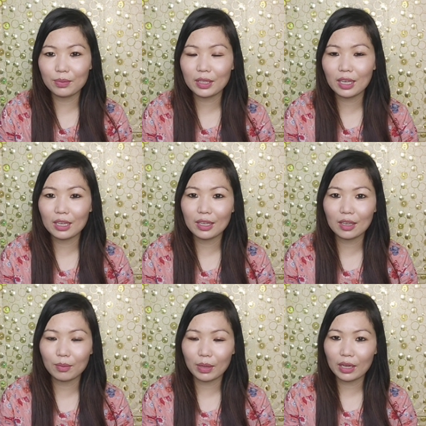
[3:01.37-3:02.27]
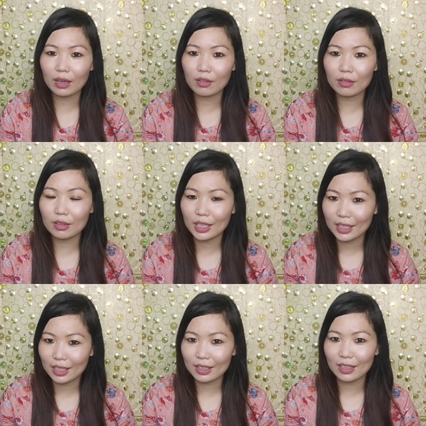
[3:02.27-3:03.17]
स्किप नहीं करने के लिए बेल आइकन को
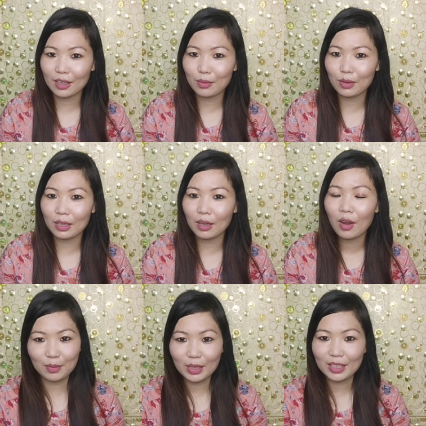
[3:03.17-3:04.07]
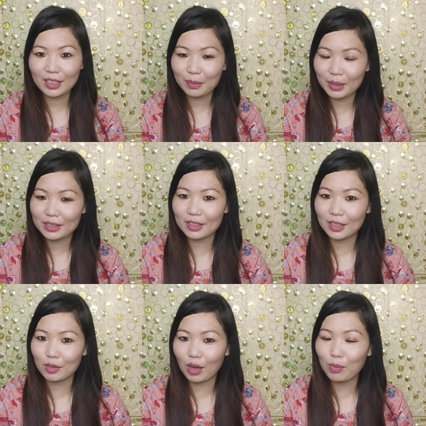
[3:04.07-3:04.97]
क्लिक करना ना बोलना हमारे के लिए बेस्ट
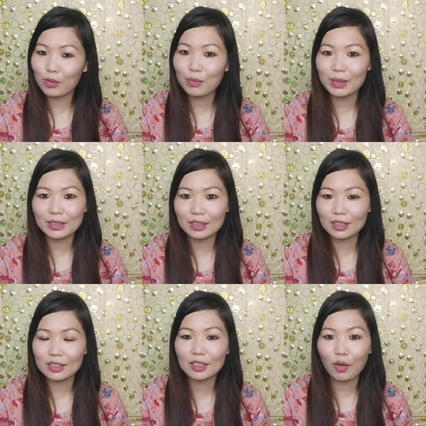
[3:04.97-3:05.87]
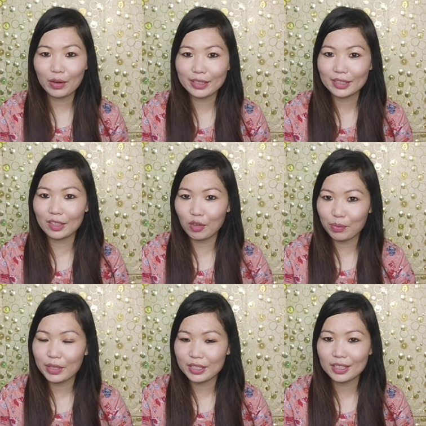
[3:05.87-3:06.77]
है तो आप लोग भी पार्चेस कर जिसका ऑयली स्किन
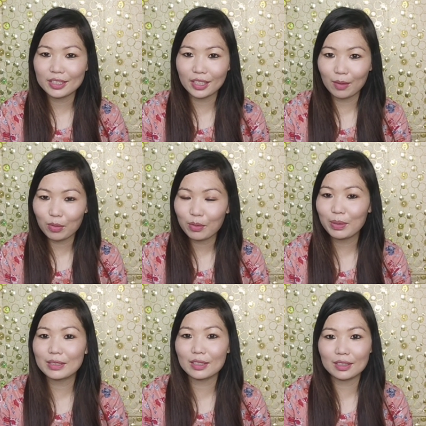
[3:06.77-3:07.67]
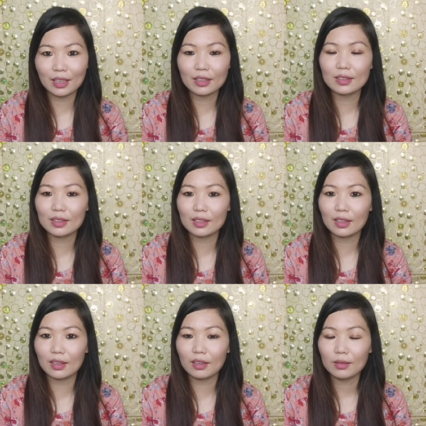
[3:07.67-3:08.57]
कॉम्बिनेशन है इसके आप लोग भी पार्चेस का ट्राई कर
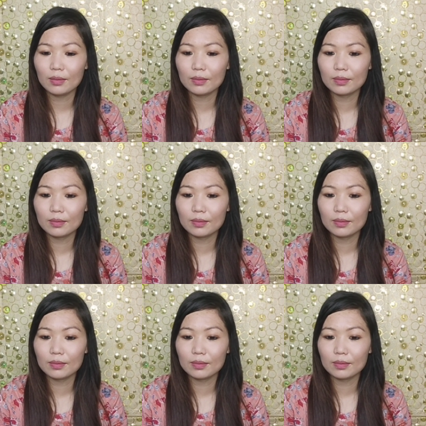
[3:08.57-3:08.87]
सकते हैं